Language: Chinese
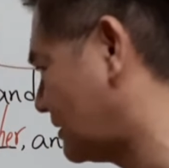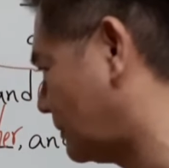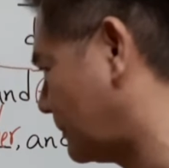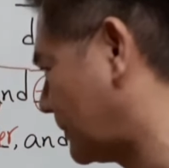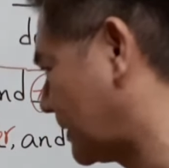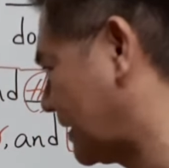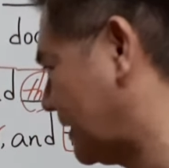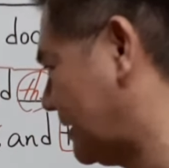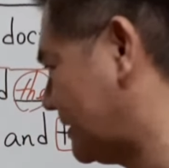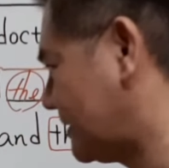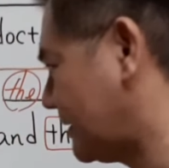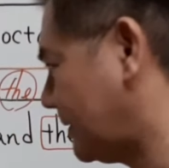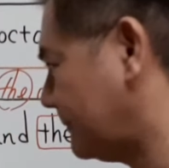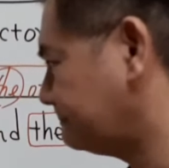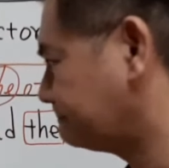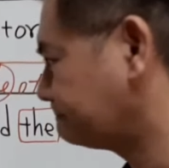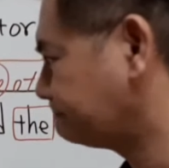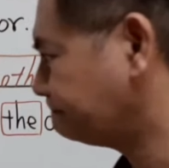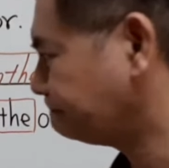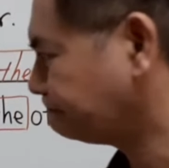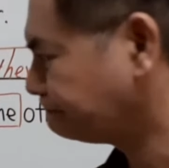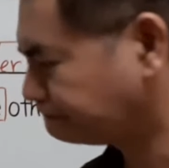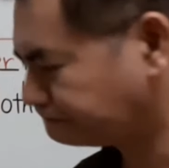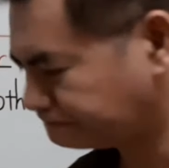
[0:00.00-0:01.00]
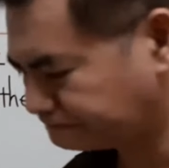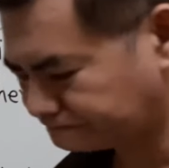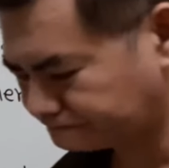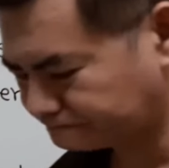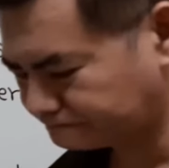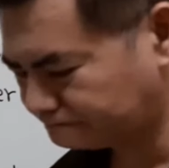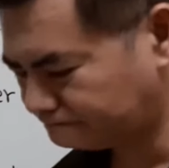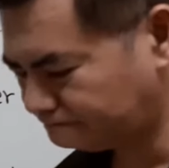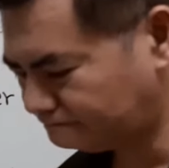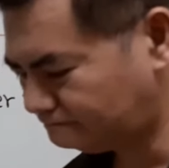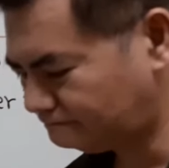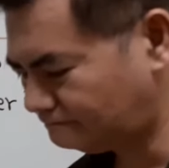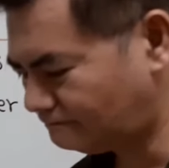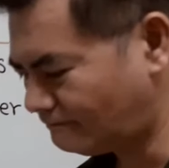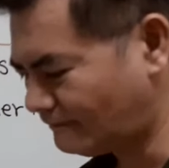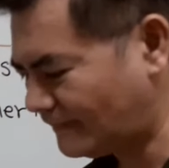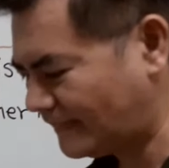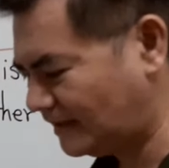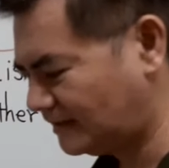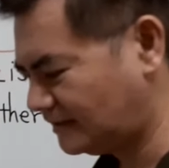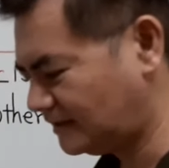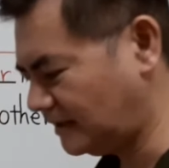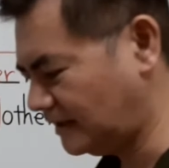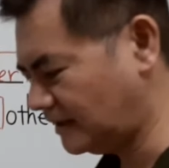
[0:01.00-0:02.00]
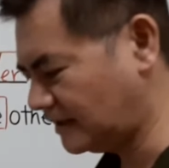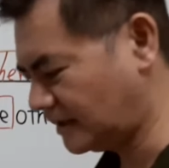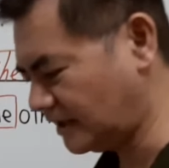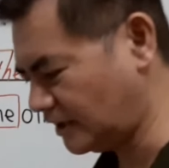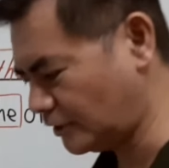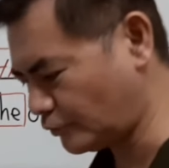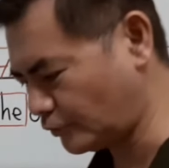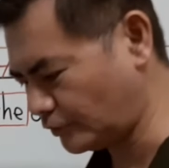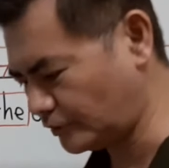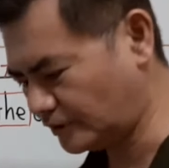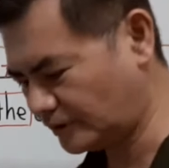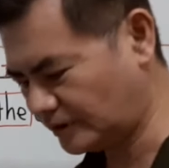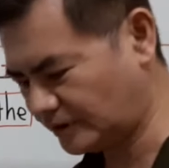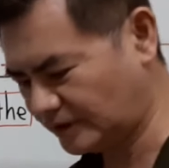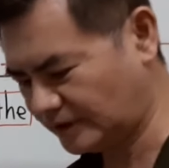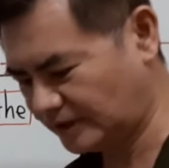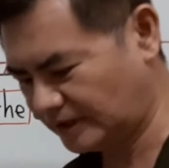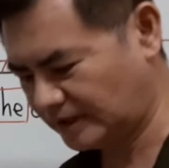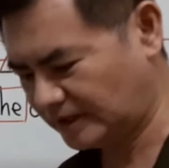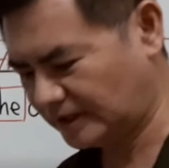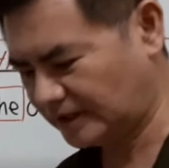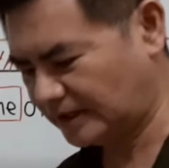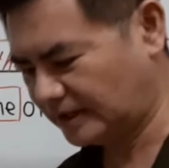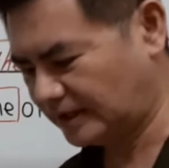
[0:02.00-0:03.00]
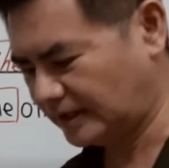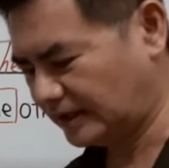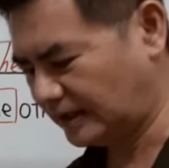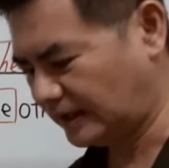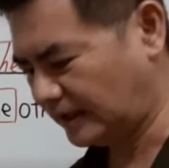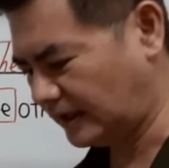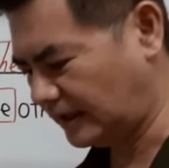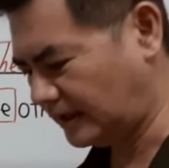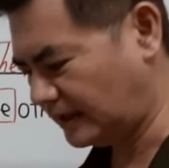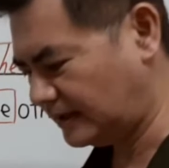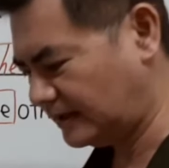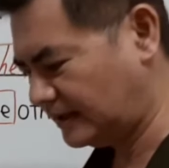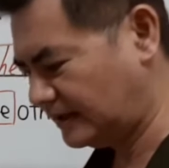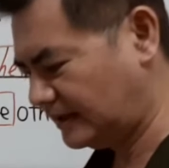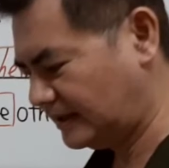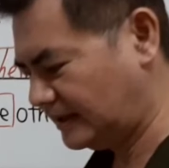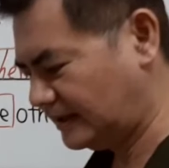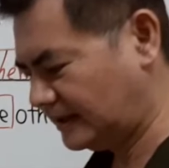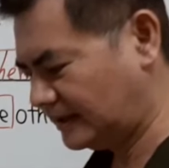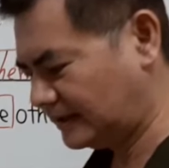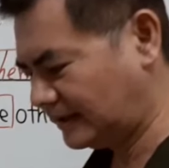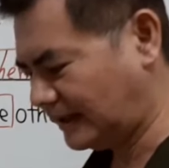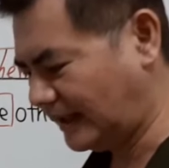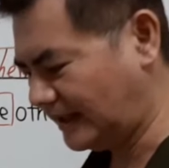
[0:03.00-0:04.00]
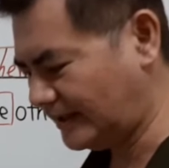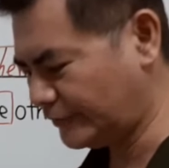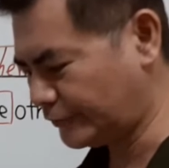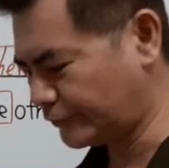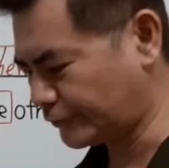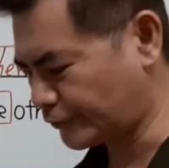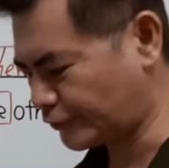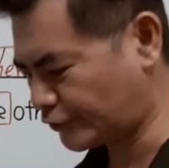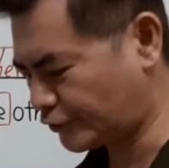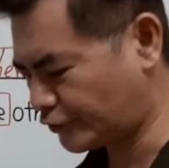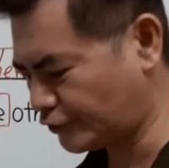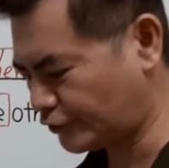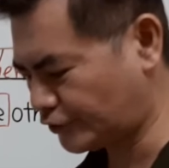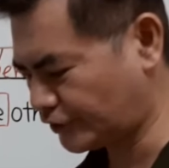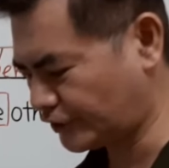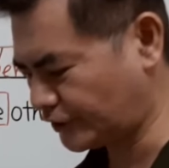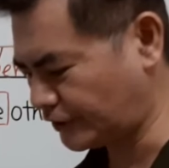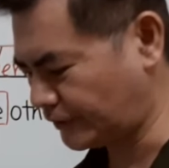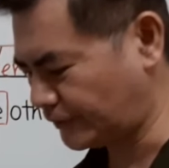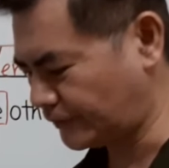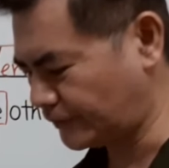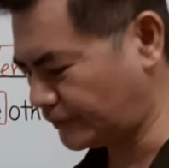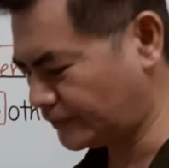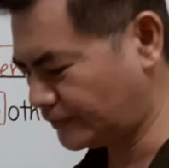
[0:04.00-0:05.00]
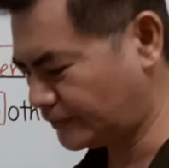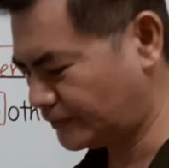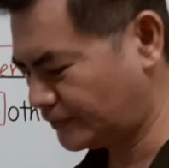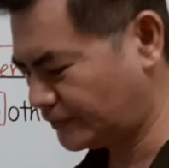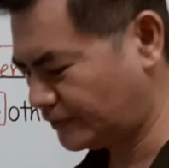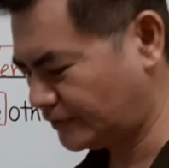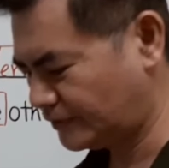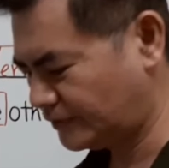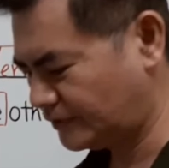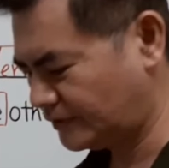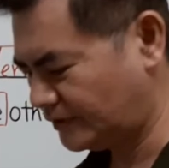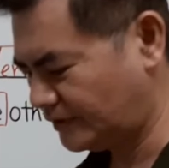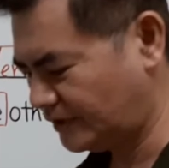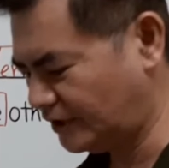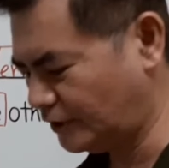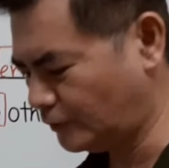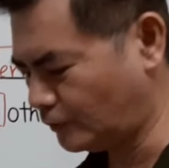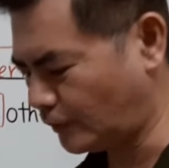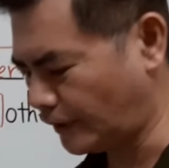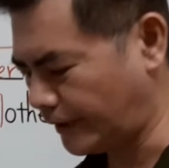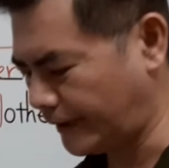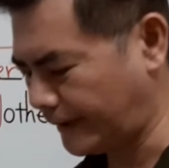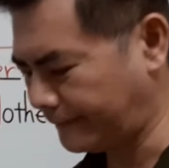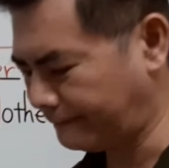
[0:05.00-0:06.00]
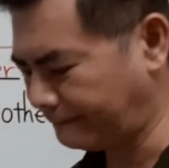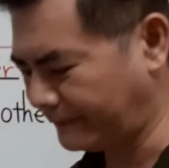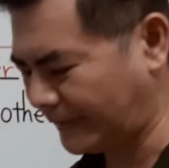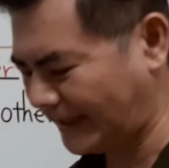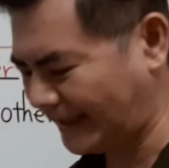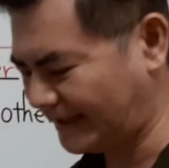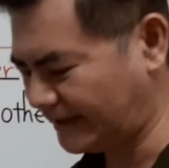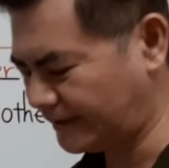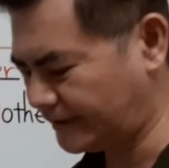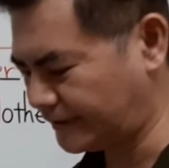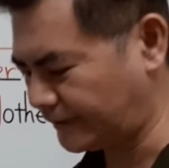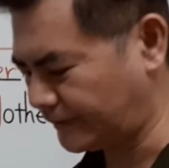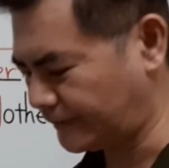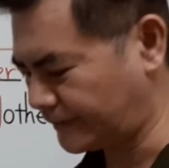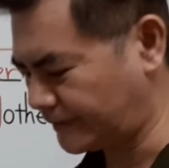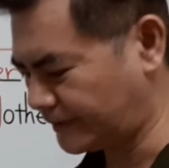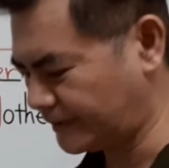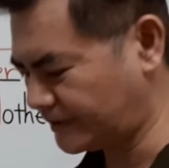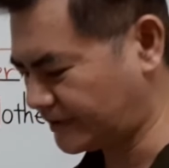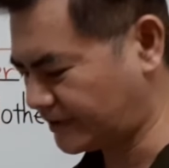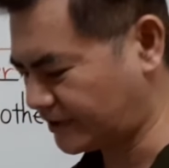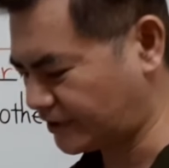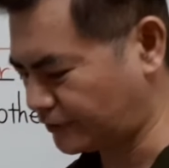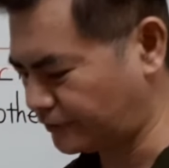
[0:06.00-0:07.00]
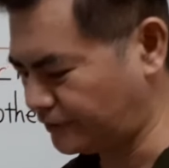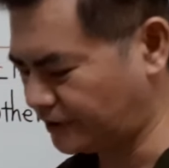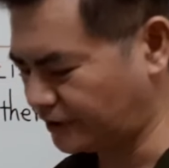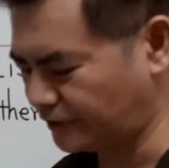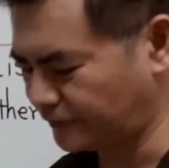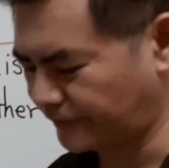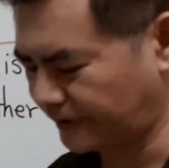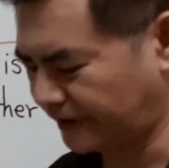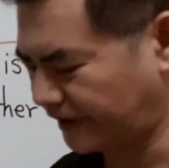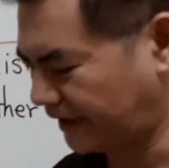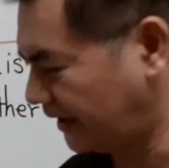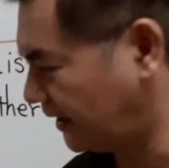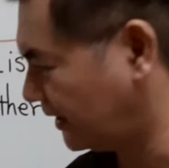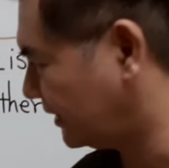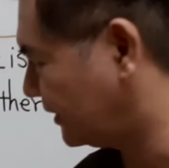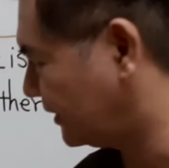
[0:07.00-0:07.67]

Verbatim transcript: 我们来看一下第一个例句啊，他有四只狗，一为白狗，而其余的为黑